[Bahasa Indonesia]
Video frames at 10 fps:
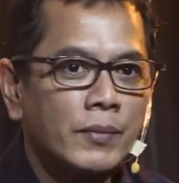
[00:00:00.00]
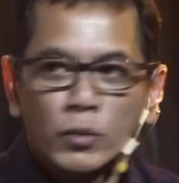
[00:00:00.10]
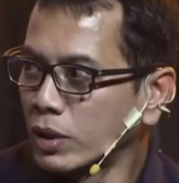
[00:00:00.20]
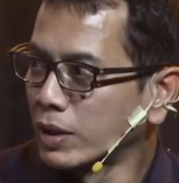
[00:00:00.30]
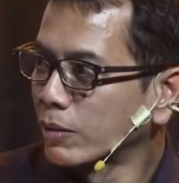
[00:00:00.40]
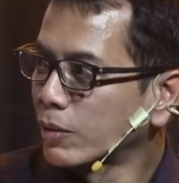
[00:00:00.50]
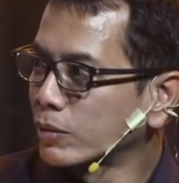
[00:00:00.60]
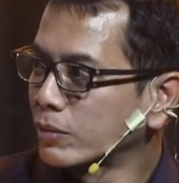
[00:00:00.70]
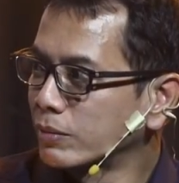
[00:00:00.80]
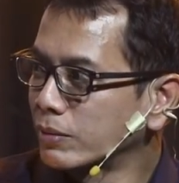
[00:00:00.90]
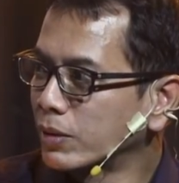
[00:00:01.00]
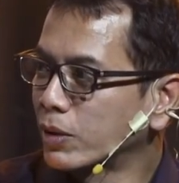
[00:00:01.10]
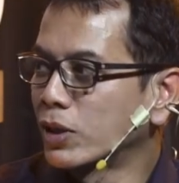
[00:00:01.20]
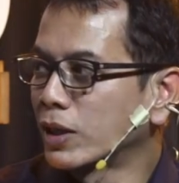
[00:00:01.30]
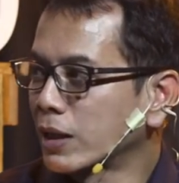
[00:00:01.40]
Ibaratnya belajar dari
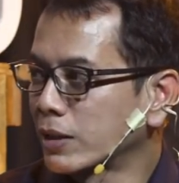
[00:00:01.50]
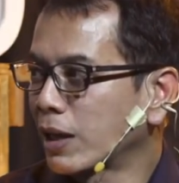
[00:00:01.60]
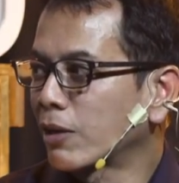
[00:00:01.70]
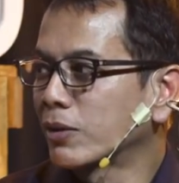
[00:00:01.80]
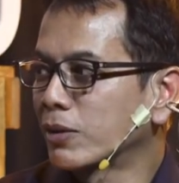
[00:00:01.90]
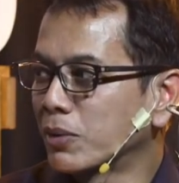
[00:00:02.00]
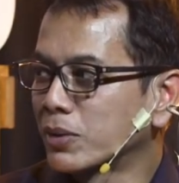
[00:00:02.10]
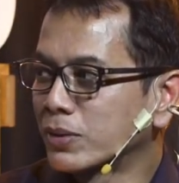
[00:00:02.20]
masalah iya, gitu jangan ya. takut dong bos.